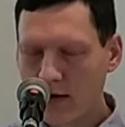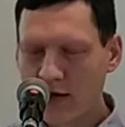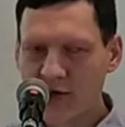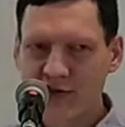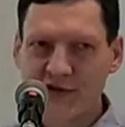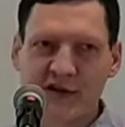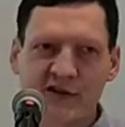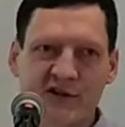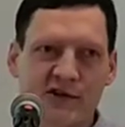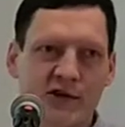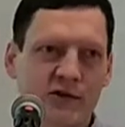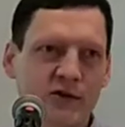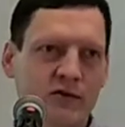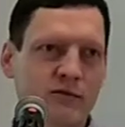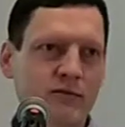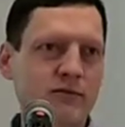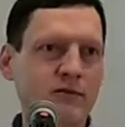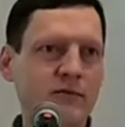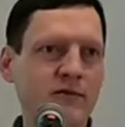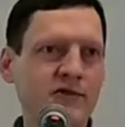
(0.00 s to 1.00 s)
A świeczki
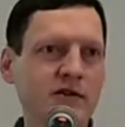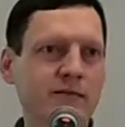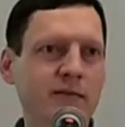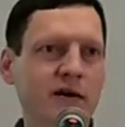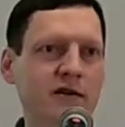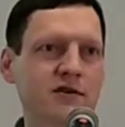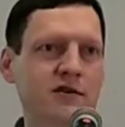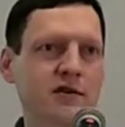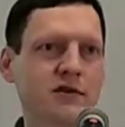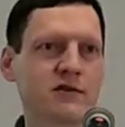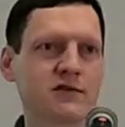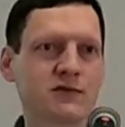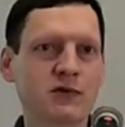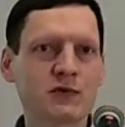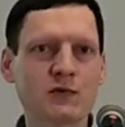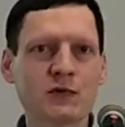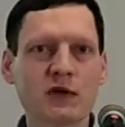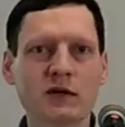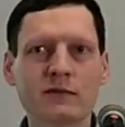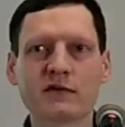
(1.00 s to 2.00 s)
to może bardziej
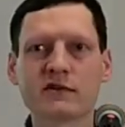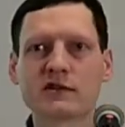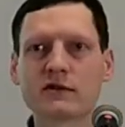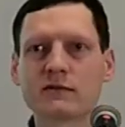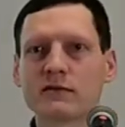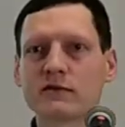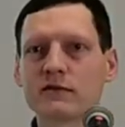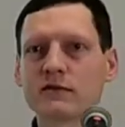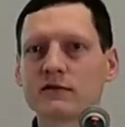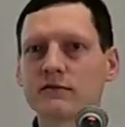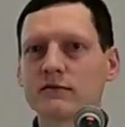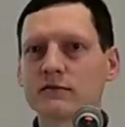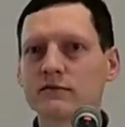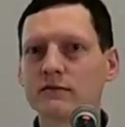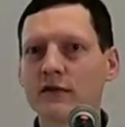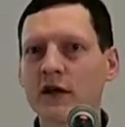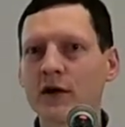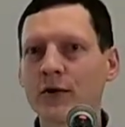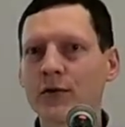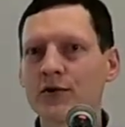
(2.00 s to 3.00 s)
stosujemy, żeby
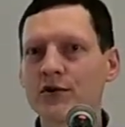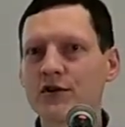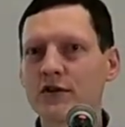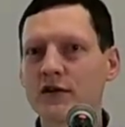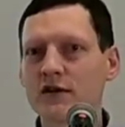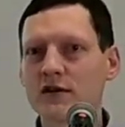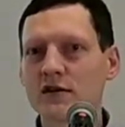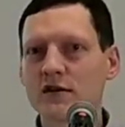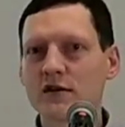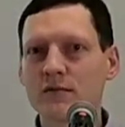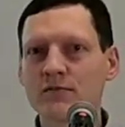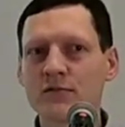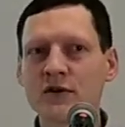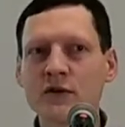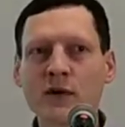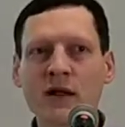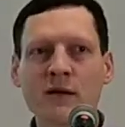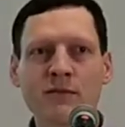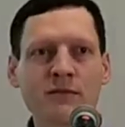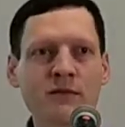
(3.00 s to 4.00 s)
jakoś
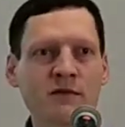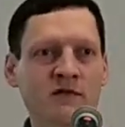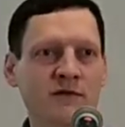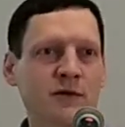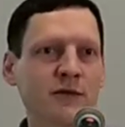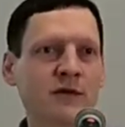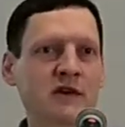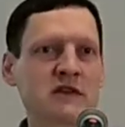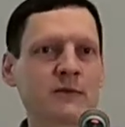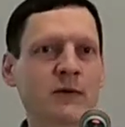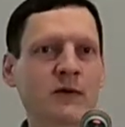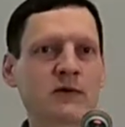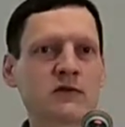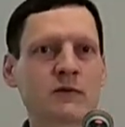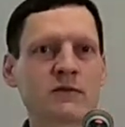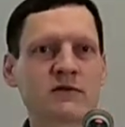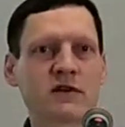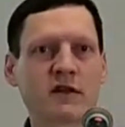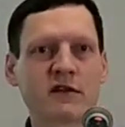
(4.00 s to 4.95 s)
miłe, w miły sposób